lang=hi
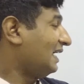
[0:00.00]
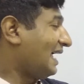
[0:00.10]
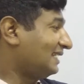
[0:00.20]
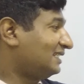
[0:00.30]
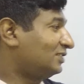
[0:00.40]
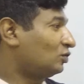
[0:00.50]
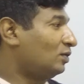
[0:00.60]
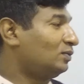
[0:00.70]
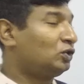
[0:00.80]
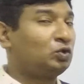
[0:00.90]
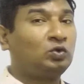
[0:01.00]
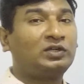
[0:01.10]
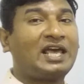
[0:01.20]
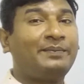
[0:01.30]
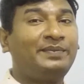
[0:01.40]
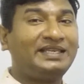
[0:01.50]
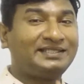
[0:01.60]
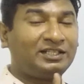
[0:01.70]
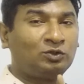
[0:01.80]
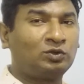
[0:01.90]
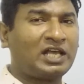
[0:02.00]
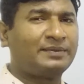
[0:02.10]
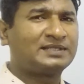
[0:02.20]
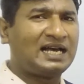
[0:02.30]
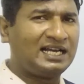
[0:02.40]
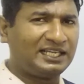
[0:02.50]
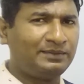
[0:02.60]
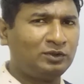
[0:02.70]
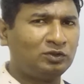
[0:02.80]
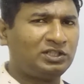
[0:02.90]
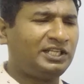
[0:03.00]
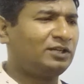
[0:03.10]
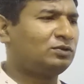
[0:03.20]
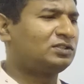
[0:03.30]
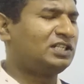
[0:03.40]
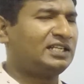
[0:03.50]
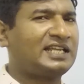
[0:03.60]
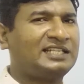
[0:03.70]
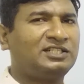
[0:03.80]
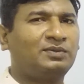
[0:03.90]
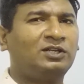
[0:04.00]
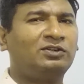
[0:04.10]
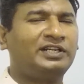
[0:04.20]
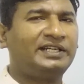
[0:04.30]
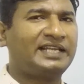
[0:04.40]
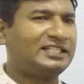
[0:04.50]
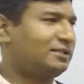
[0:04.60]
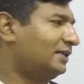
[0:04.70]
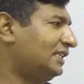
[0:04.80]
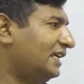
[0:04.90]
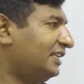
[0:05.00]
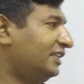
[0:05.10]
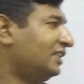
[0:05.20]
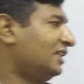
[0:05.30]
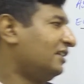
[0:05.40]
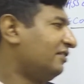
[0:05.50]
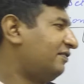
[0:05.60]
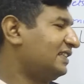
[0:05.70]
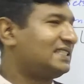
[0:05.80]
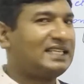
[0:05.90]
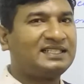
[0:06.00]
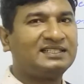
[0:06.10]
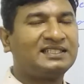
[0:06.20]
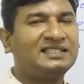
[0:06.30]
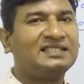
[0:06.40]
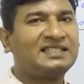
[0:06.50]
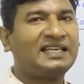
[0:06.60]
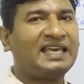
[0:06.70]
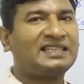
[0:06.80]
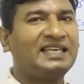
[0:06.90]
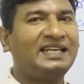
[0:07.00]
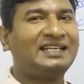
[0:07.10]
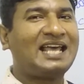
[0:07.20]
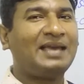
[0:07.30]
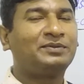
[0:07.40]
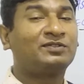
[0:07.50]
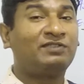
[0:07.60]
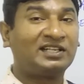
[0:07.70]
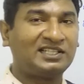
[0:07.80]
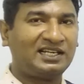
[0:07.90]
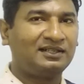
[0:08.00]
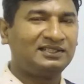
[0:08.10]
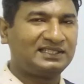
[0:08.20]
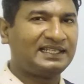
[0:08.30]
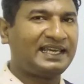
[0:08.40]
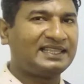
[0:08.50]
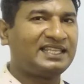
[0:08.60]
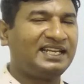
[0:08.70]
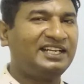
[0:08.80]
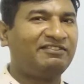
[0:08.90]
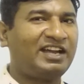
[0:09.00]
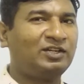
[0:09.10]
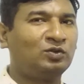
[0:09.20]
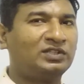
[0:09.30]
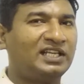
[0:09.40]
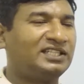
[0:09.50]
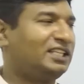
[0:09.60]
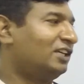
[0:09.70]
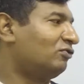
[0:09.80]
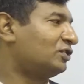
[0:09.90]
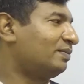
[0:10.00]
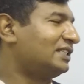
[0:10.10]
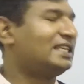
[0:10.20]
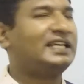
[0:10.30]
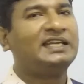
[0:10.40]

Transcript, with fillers: एसेट्स को हम लोग दो टाइप बेसिक दो टाइप्स आगे भी होती हैं कुछ टेंजिबल और इनटेंजिबल यानी फिक्स एसेट्स के जिसे कहते हैं टाइप्स फर्दर जिसे कहते हैं डिवाइड हो जाती हैं उसमें से